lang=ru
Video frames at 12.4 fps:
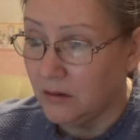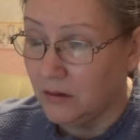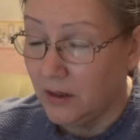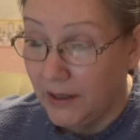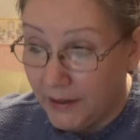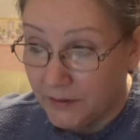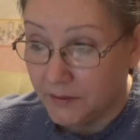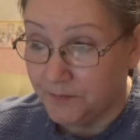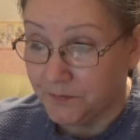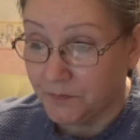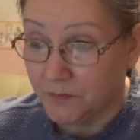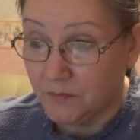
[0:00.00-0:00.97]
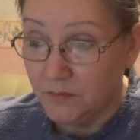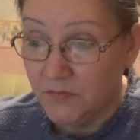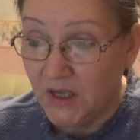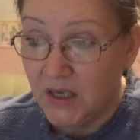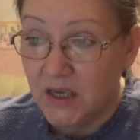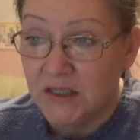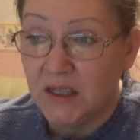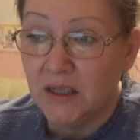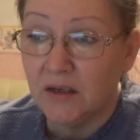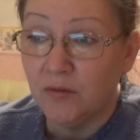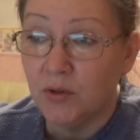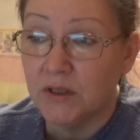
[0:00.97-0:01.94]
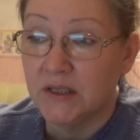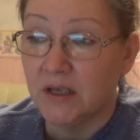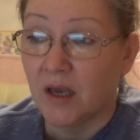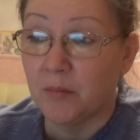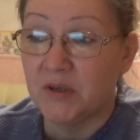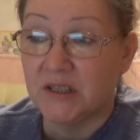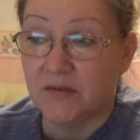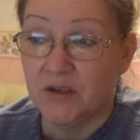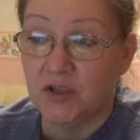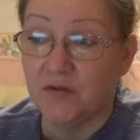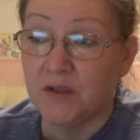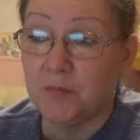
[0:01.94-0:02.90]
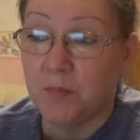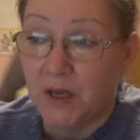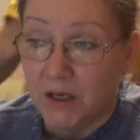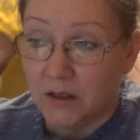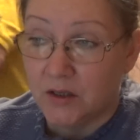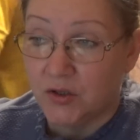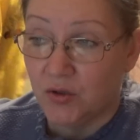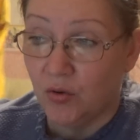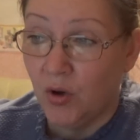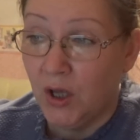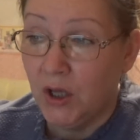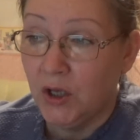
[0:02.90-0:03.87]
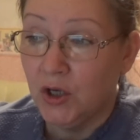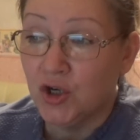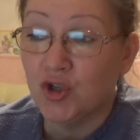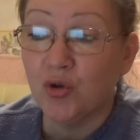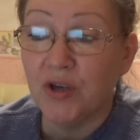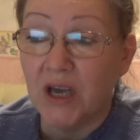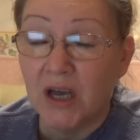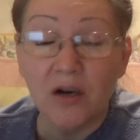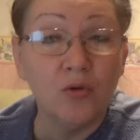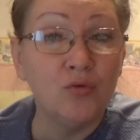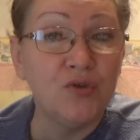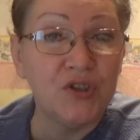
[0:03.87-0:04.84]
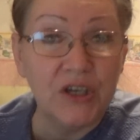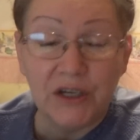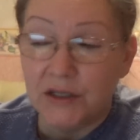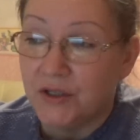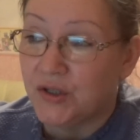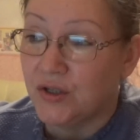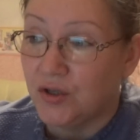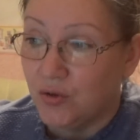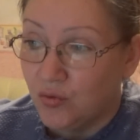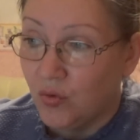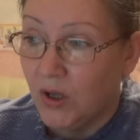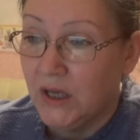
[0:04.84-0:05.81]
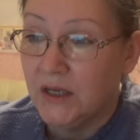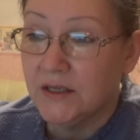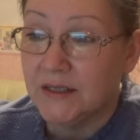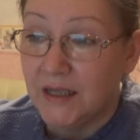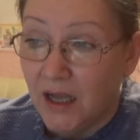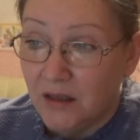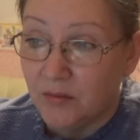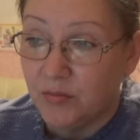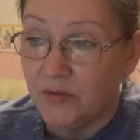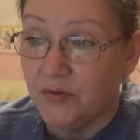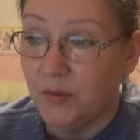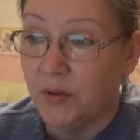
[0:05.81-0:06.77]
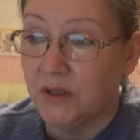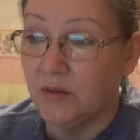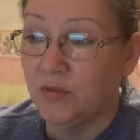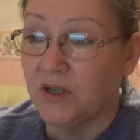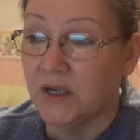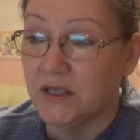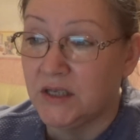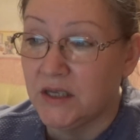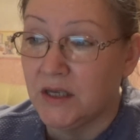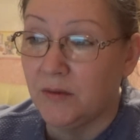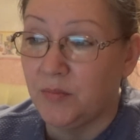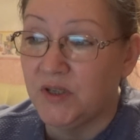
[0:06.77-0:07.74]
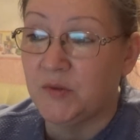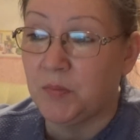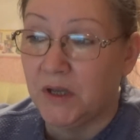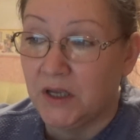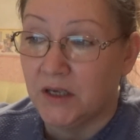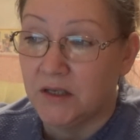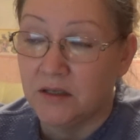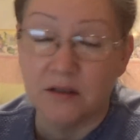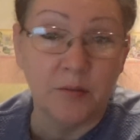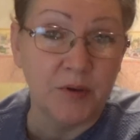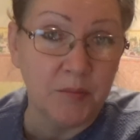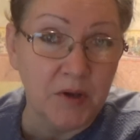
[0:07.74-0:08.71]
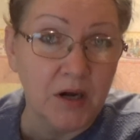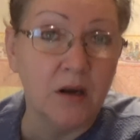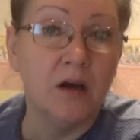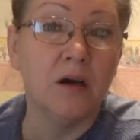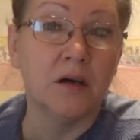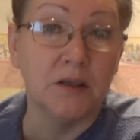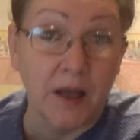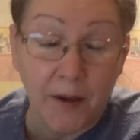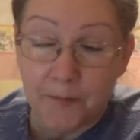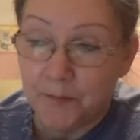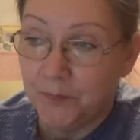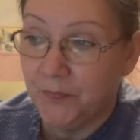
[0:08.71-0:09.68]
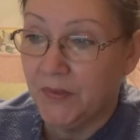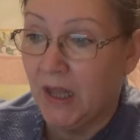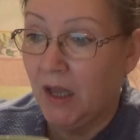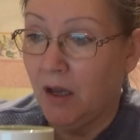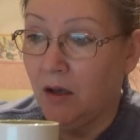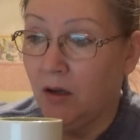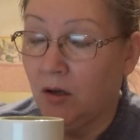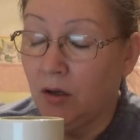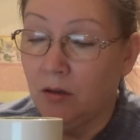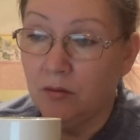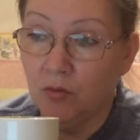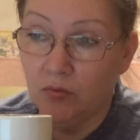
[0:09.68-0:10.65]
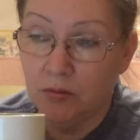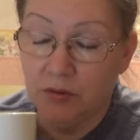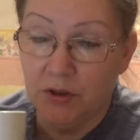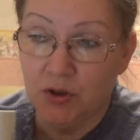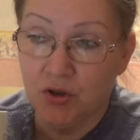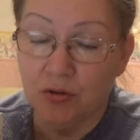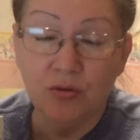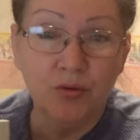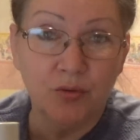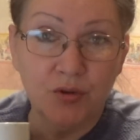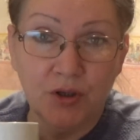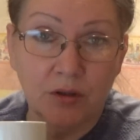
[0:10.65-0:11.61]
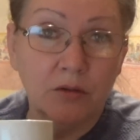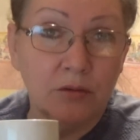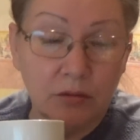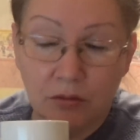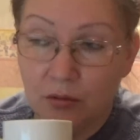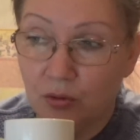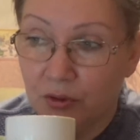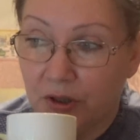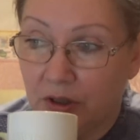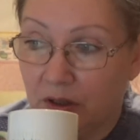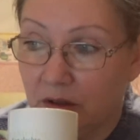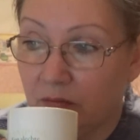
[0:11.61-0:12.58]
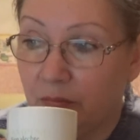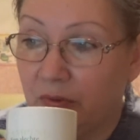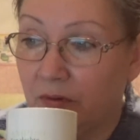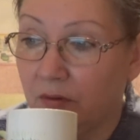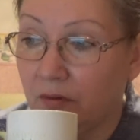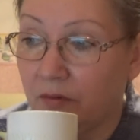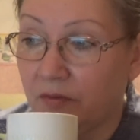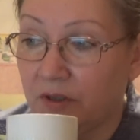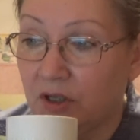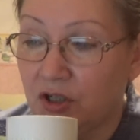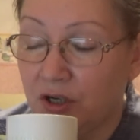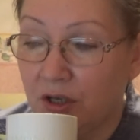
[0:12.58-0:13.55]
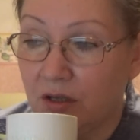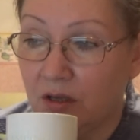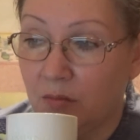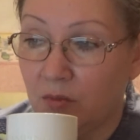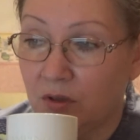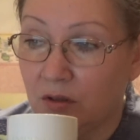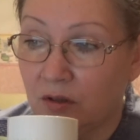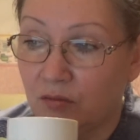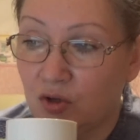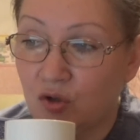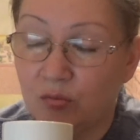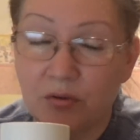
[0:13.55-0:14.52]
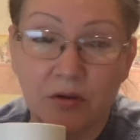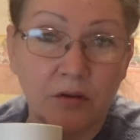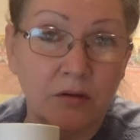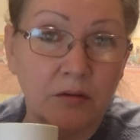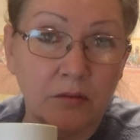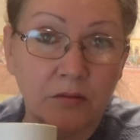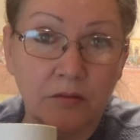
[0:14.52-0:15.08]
лет, я стала волосы обесцвечивать перекисью – что Яра усилила седину. Знала бы, выбрала бы краситель без перекиси, например, хна. Но не лишено тоже логики э, в отношении именно того, чтобы